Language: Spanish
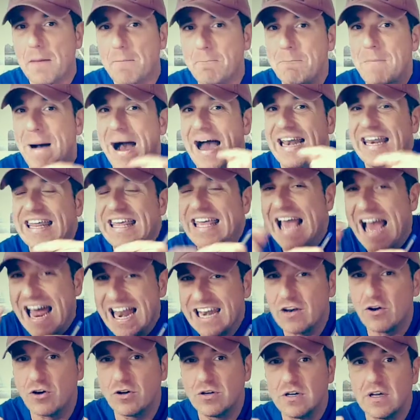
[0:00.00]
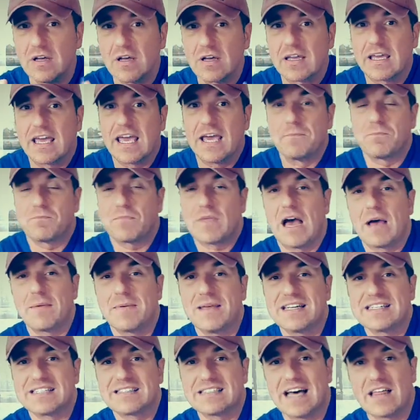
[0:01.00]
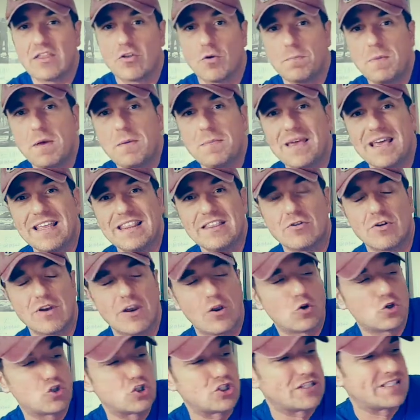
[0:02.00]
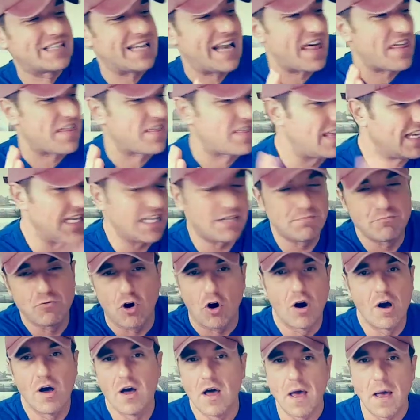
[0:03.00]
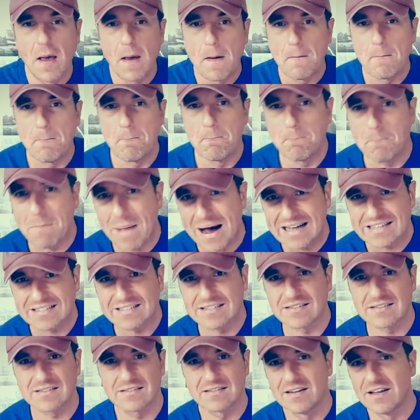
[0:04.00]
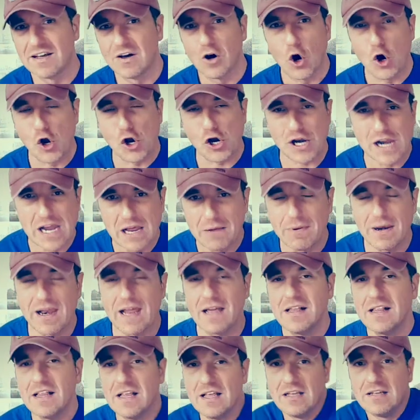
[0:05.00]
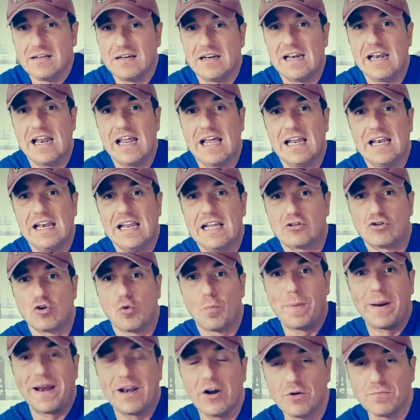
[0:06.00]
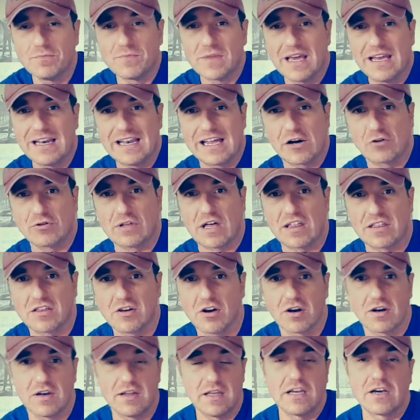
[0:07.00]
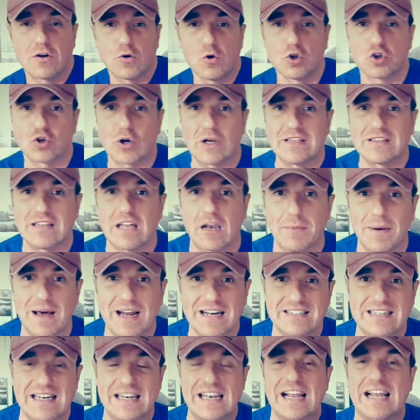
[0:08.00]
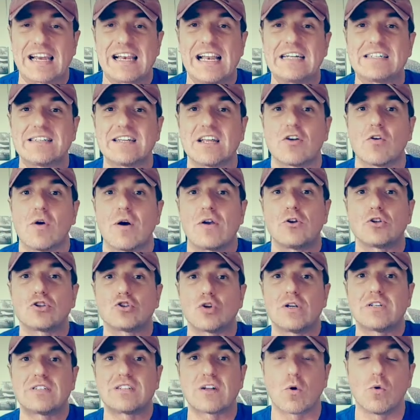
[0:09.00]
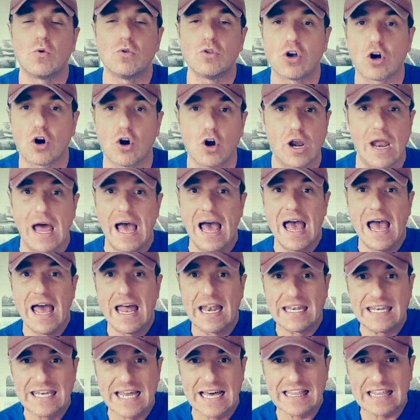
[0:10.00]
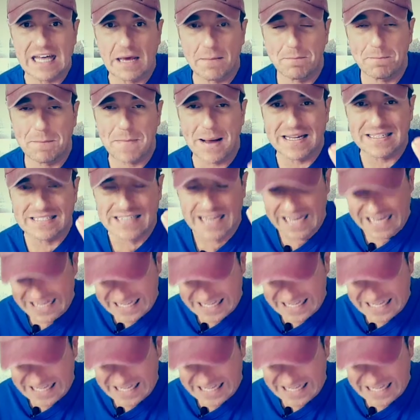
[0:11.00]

Mariano, que había estado viviendo en el ostracismo más horrible, le, le superó en la rotación, incluso ante el Barça en el clásico, anotó el segundo gol, nada más